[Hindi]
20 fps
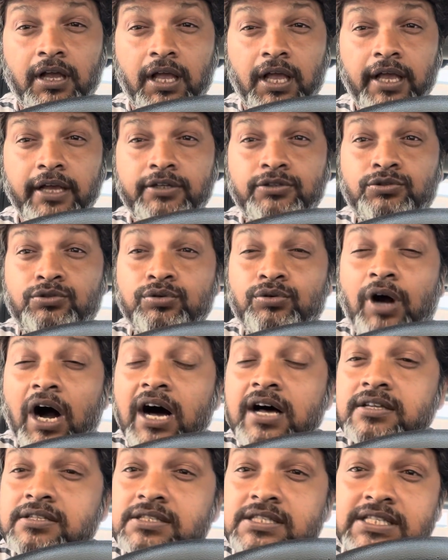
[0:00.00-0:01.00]
एक
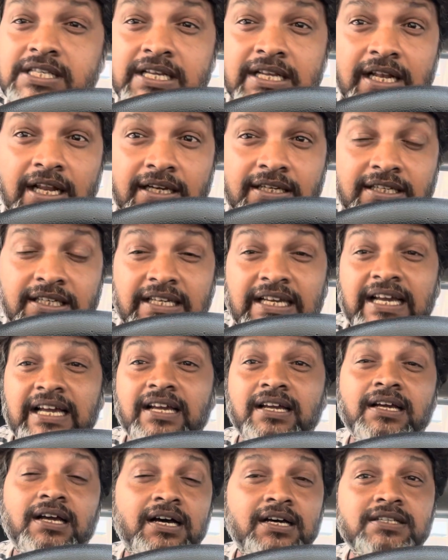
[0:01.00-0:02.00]
दुकान सी लगी
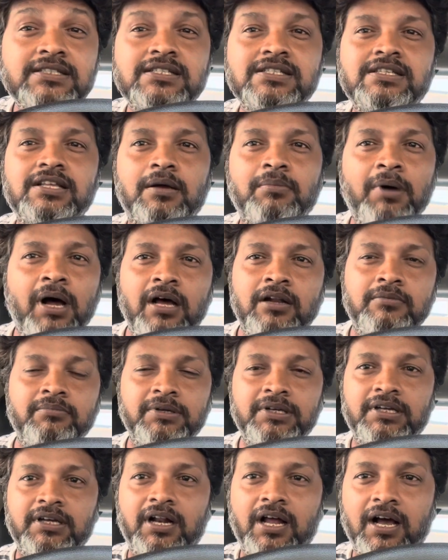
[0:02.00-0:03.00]
है हर सामान
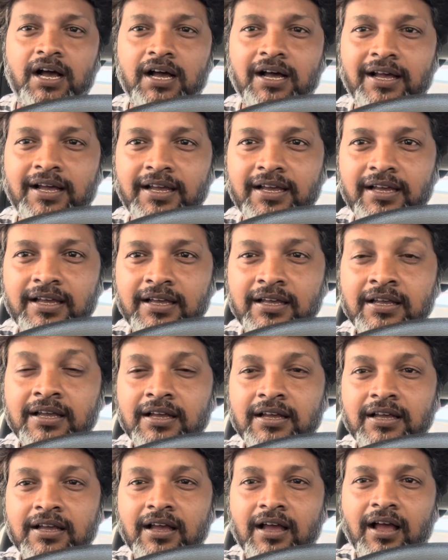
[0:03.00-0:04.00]
बिक रहा है
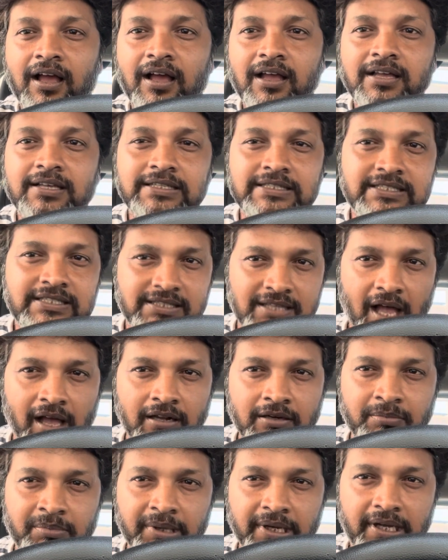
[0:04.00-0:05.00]

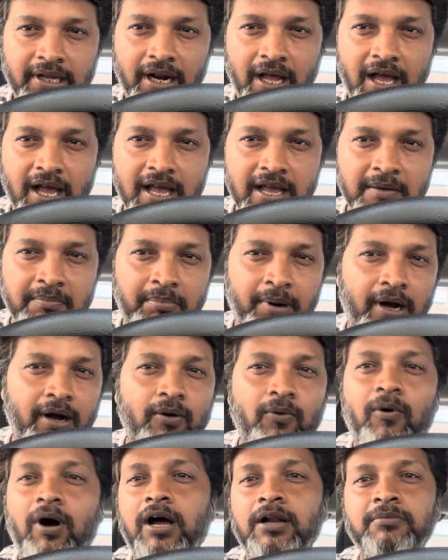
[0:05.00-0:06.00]
इंसान बिक रहा है
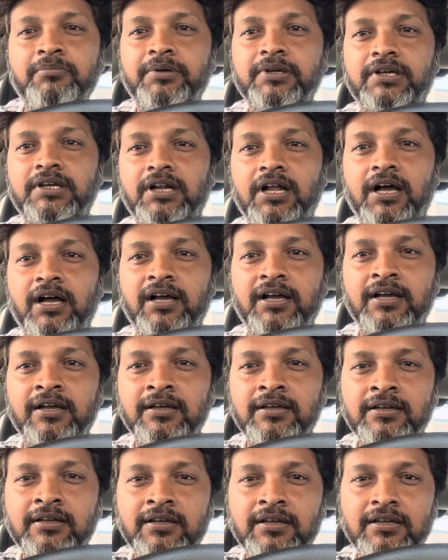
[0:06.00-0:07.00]
भगवान बिक रहा है
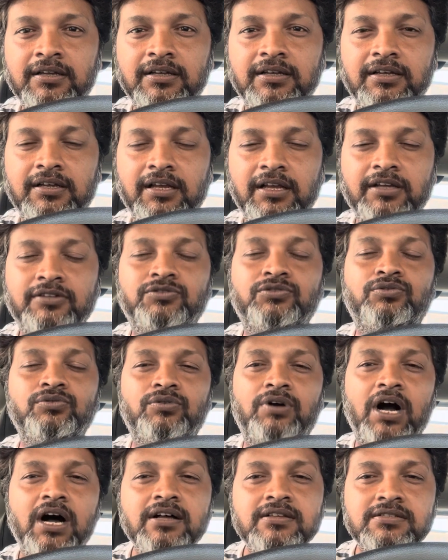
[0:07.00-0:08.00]
एक
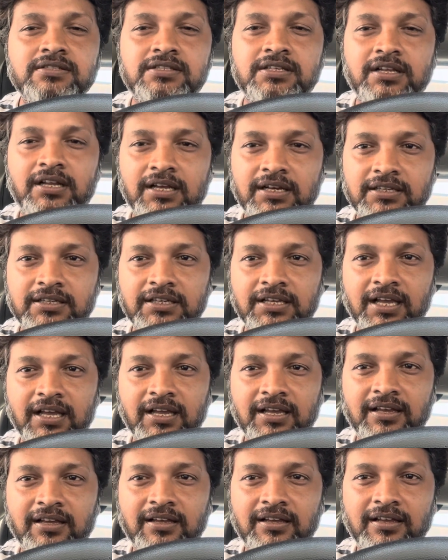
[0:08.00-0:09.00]
दुकान सी लगी
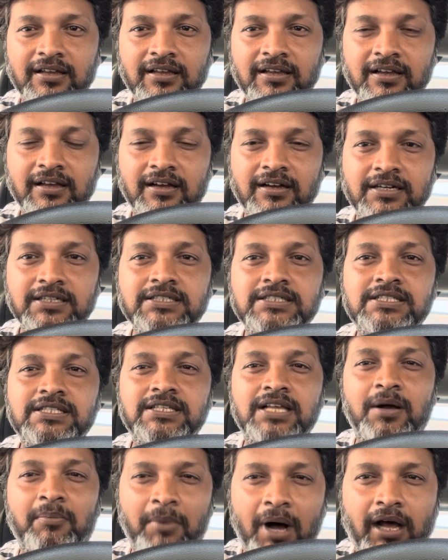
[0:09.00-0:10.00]
है हर
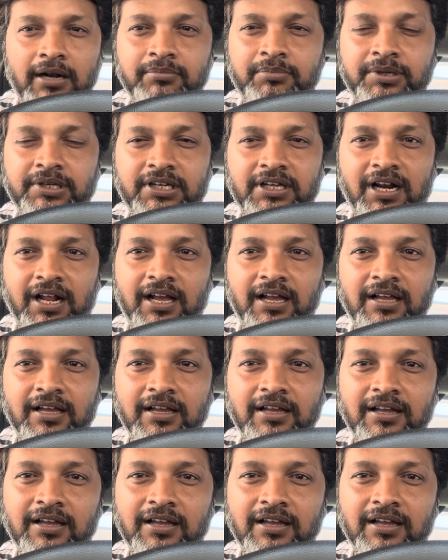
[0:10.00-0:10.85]
सामान बिक रहा है